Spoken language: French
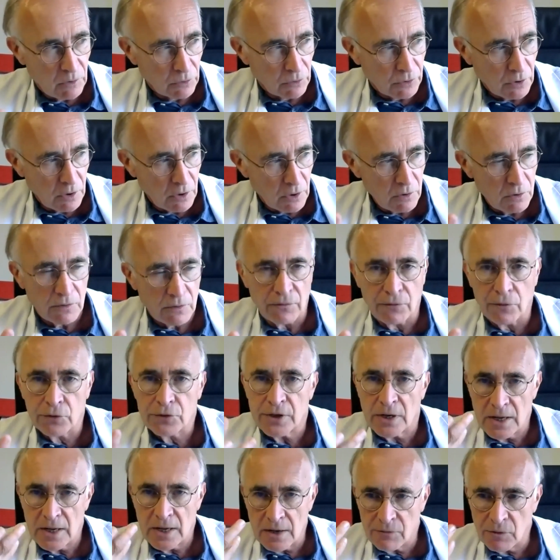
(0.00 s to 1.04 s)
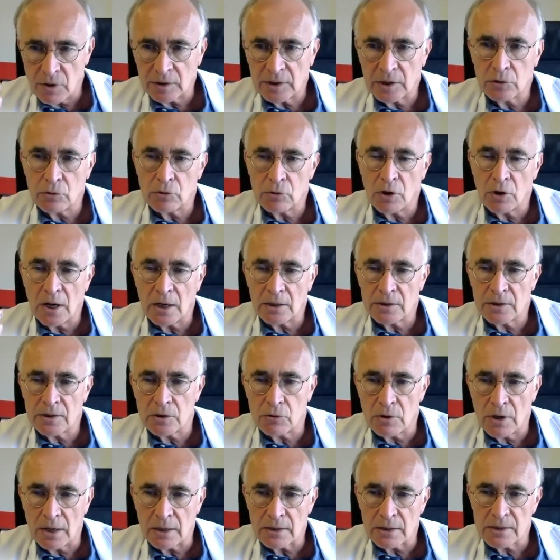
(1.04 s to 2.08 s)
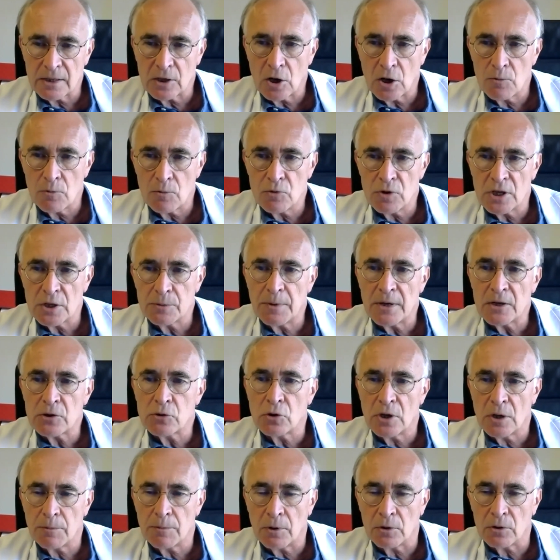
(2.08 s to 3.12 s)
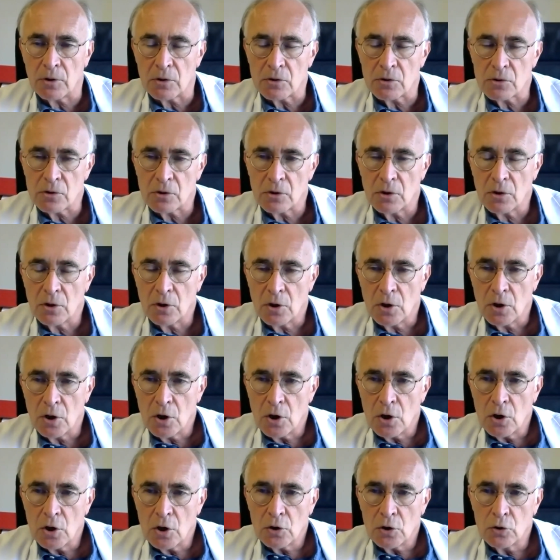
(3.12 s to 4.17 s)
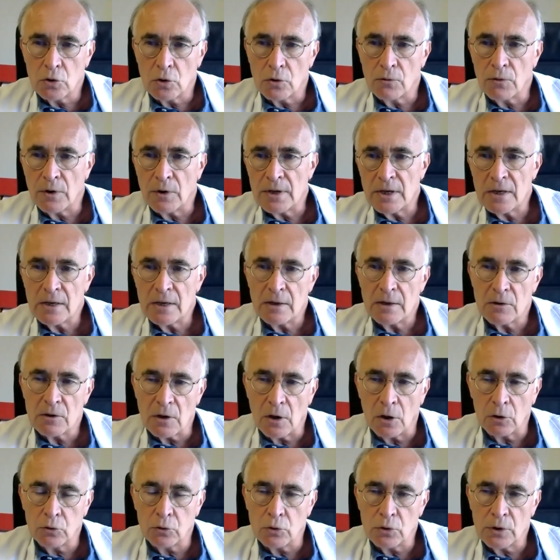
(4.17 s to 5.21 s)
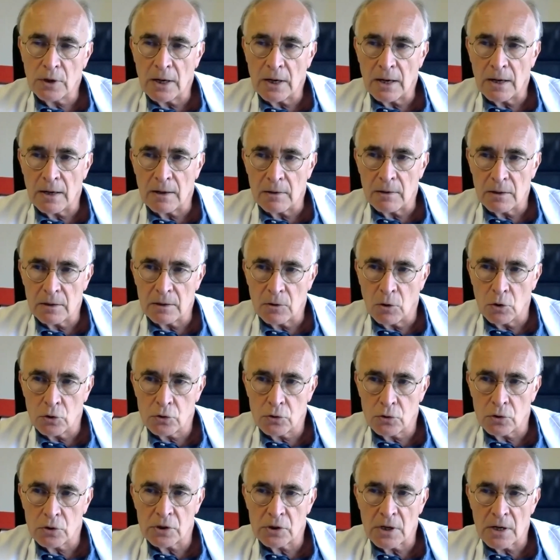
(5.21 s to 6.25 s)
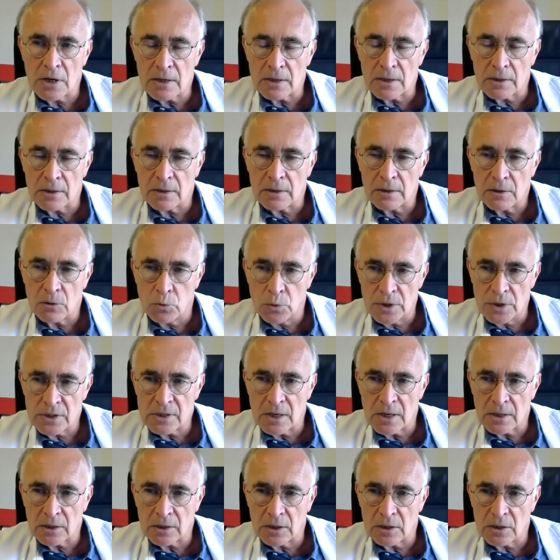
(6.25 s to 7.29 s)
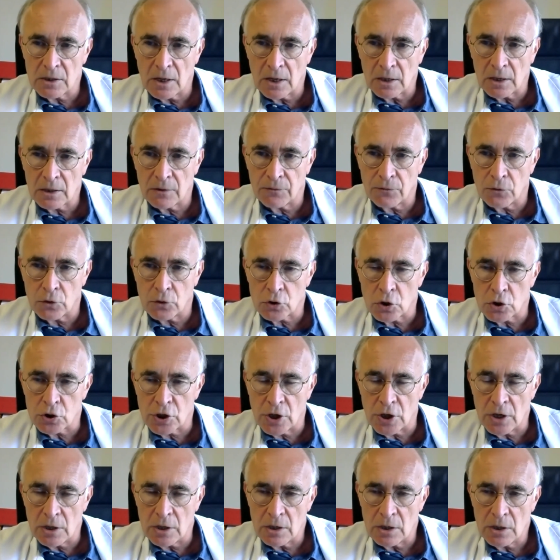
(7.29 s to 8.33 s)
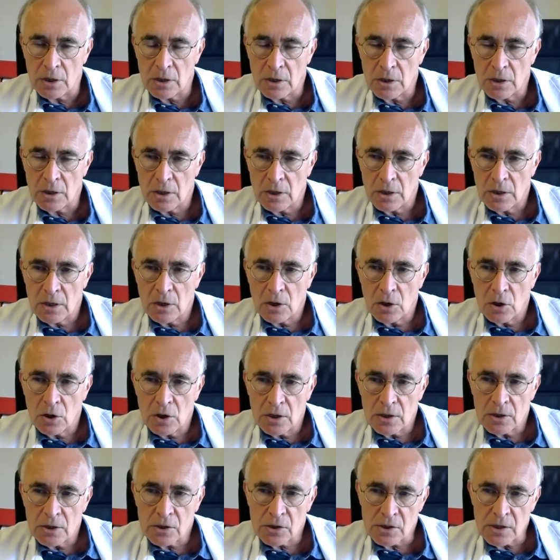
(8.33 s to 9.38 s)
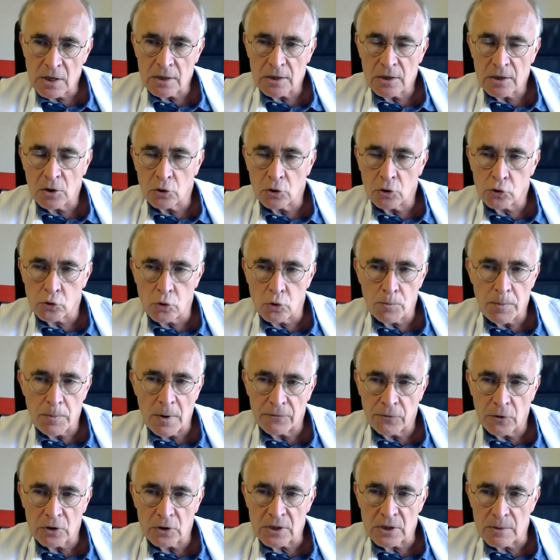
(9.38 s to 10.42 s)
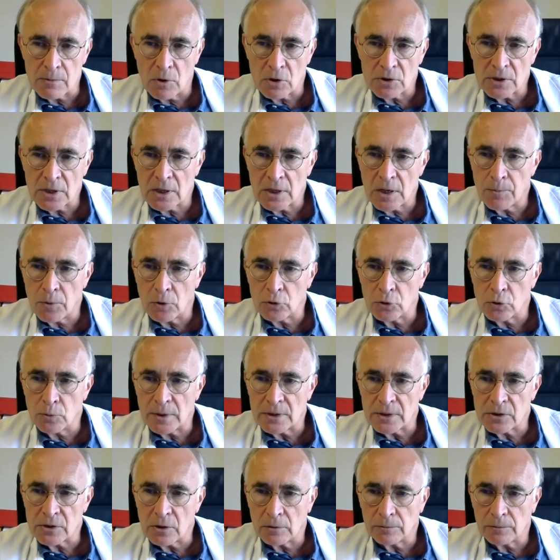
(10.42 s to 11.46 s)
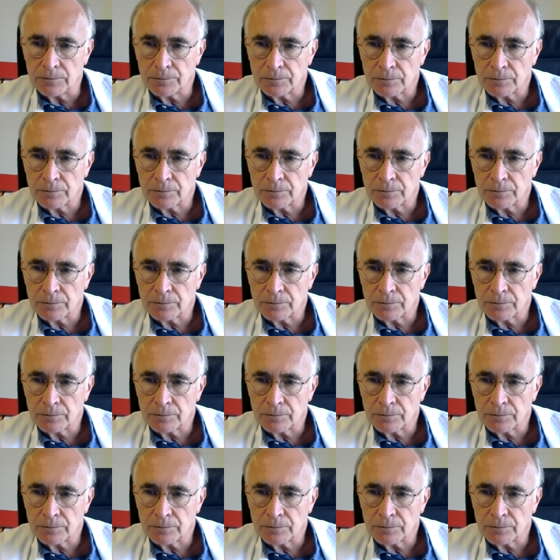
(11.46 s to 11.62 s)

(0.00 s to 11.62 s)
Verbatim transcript: longtemps, vous allez avoir des douleurs articulaires. C'est comme une espèce de dépendance. Donc, vous voyez, en tout cas, au-dessus de 5, oui, c'est un critère qu'il faut changer. 5 et en dessous, pas forcément, ça dépend du patient.